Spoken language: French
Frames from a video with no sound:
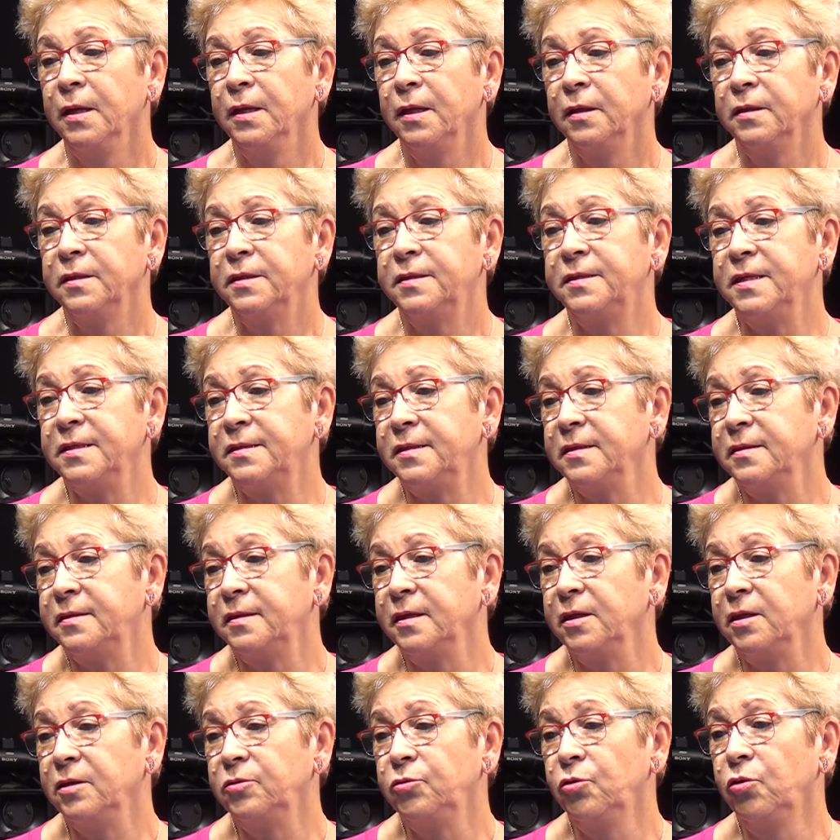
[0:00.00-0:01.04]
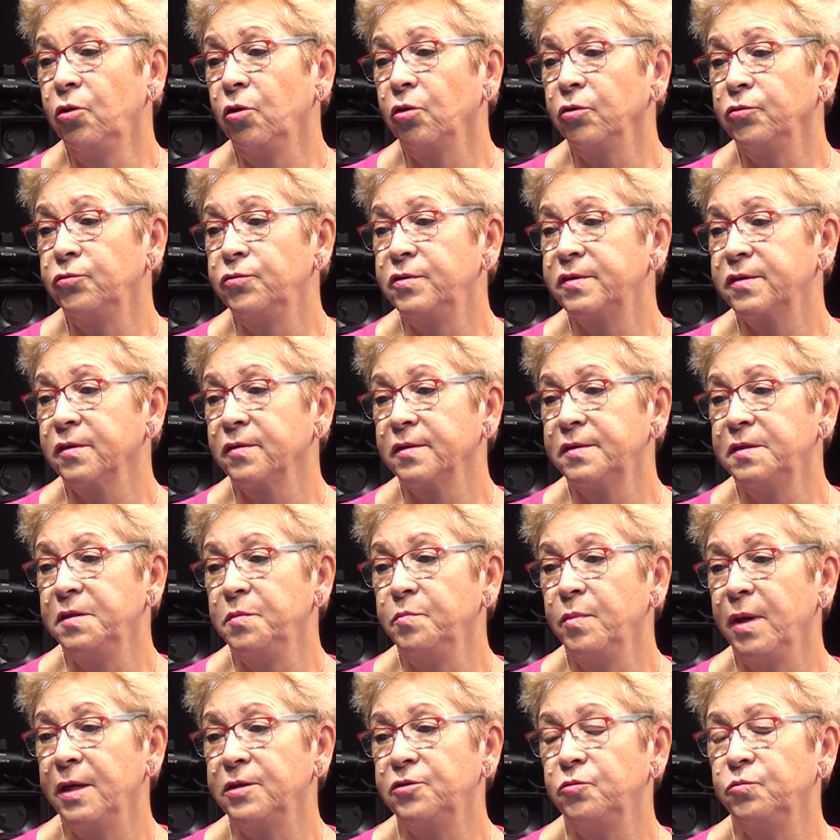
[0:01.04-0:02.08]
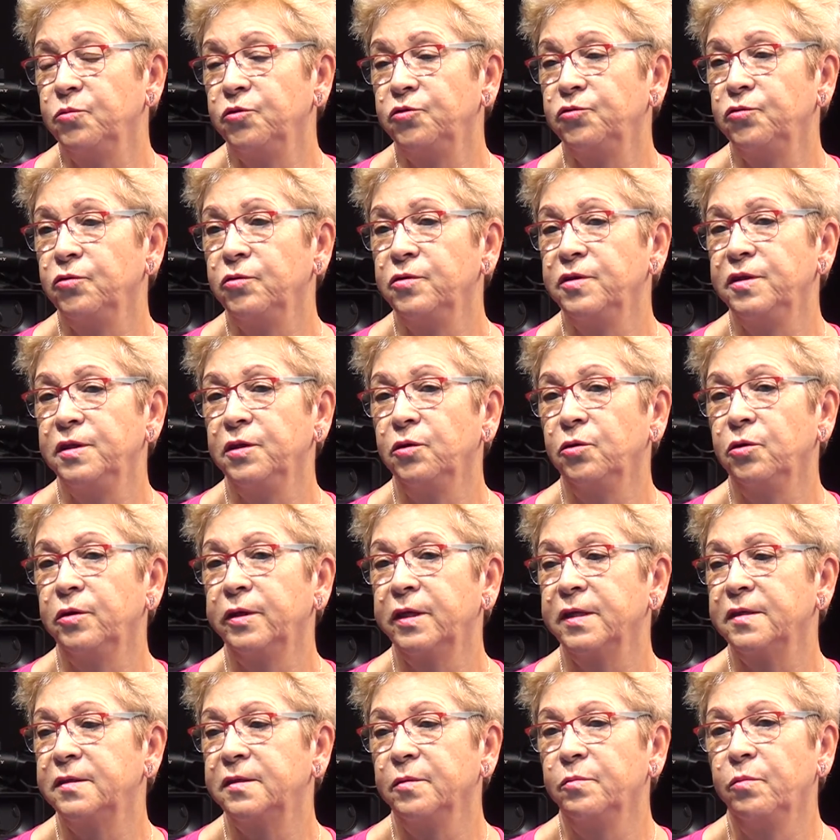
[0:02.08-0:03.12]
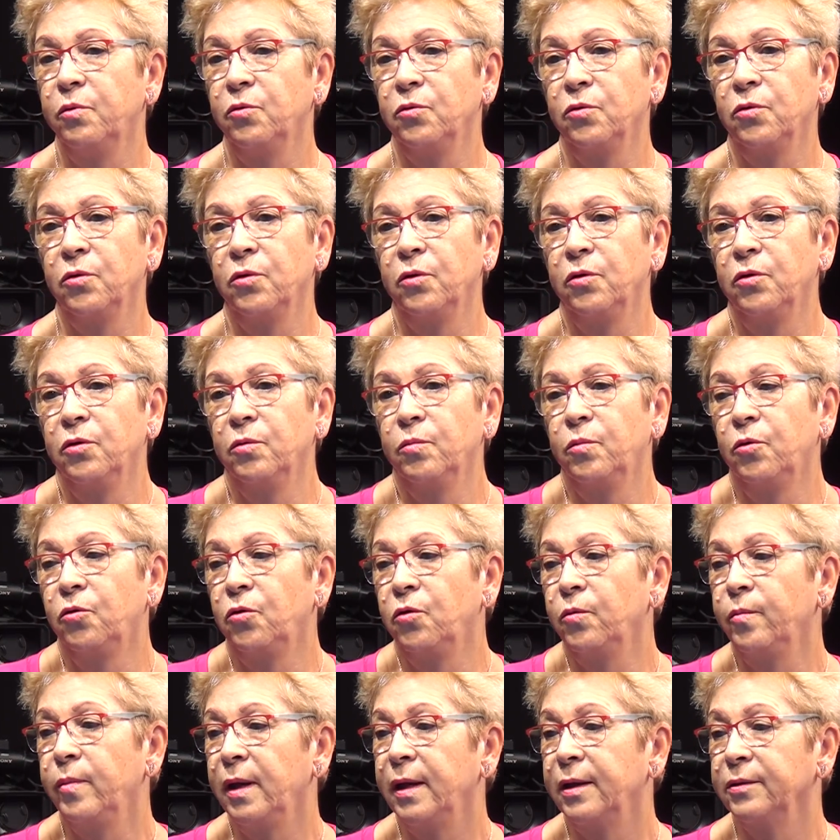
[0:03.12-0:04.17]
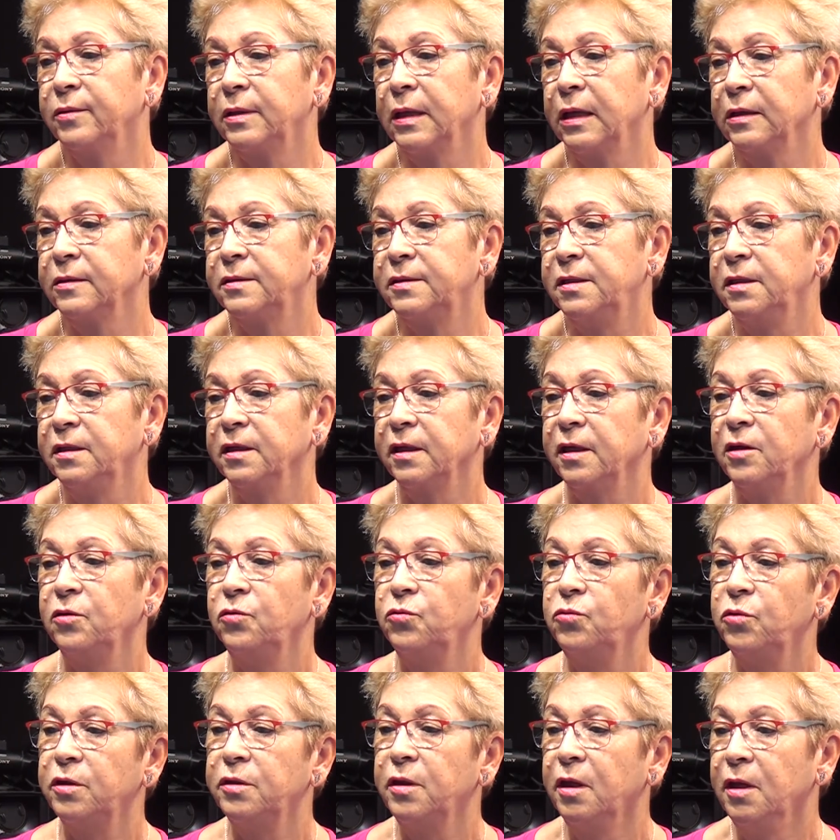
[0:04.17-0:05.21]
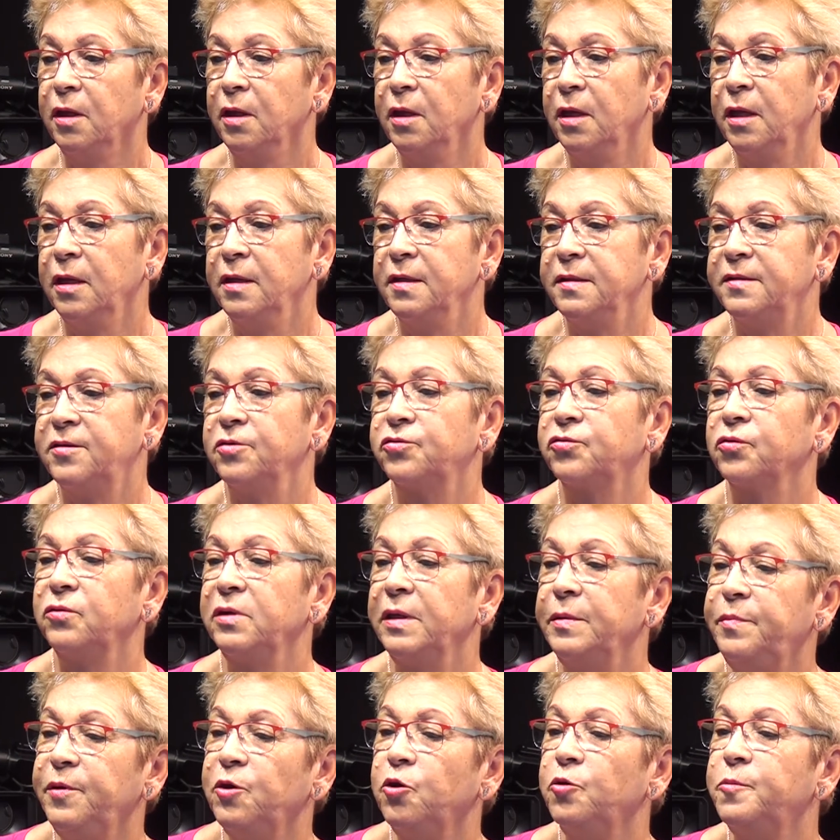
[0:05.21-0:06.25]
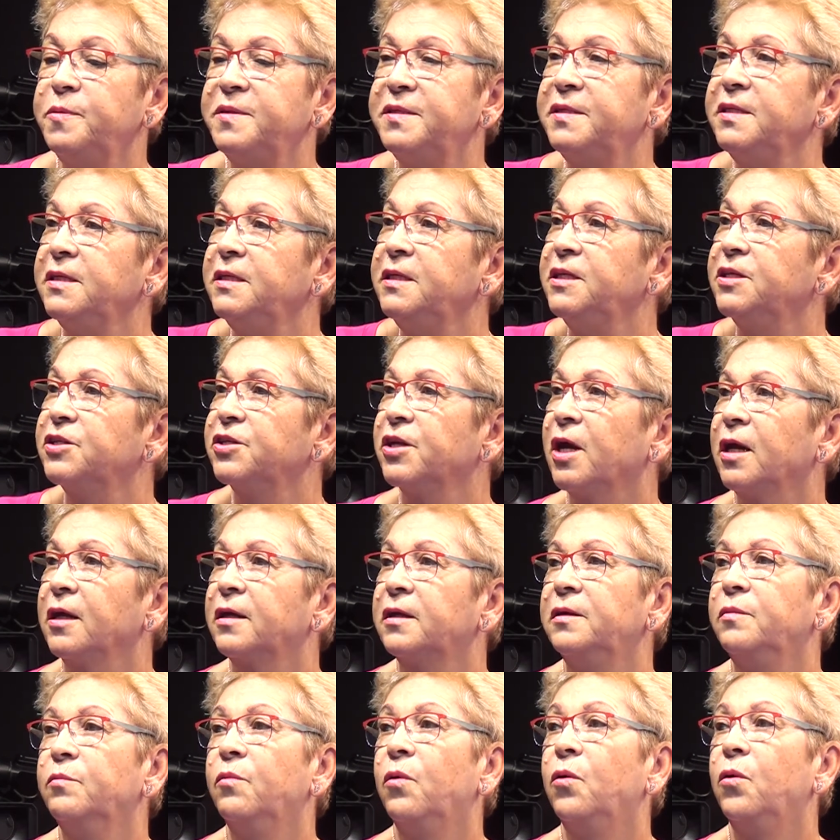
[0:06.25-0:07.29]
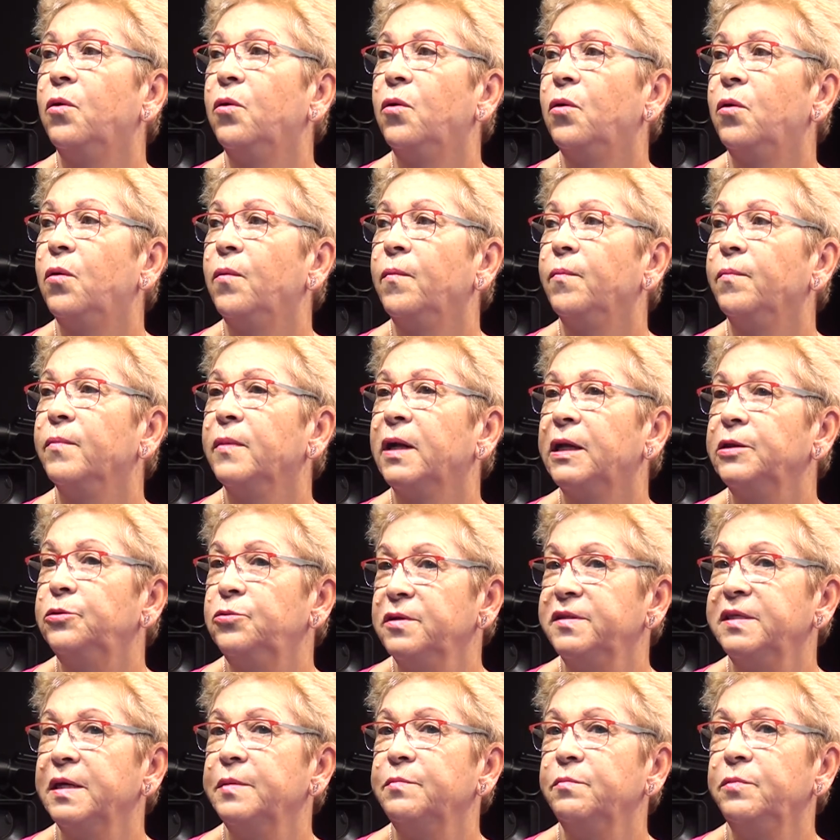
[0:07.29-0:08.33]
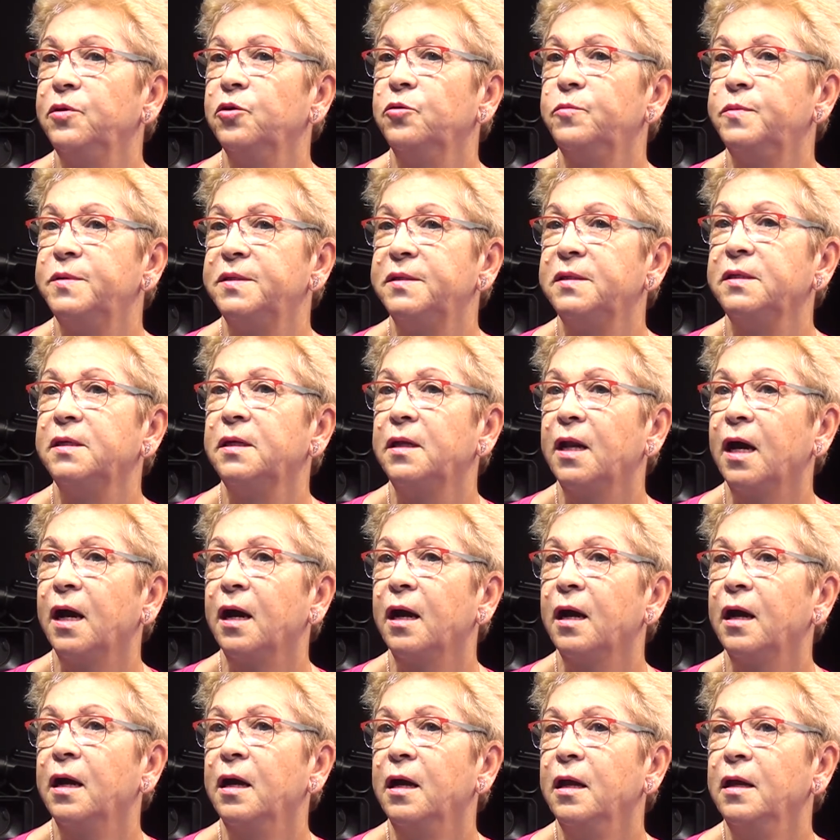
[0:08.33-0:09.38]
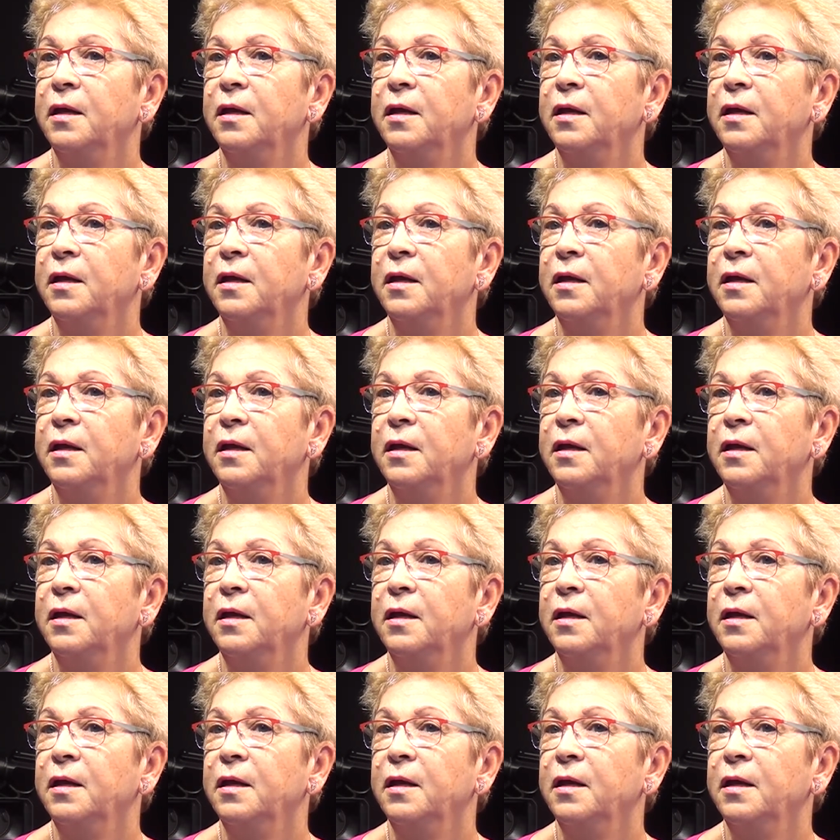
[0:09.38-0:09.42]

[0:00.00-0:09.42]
Si c'était de l'ordre du centimètre, je me suis dit, ok, c'est bon, euh, bon, ben, de l'artillerie lourde. Ce sont les biopsies déjà qui m'ont. La deuxième biopsie, là.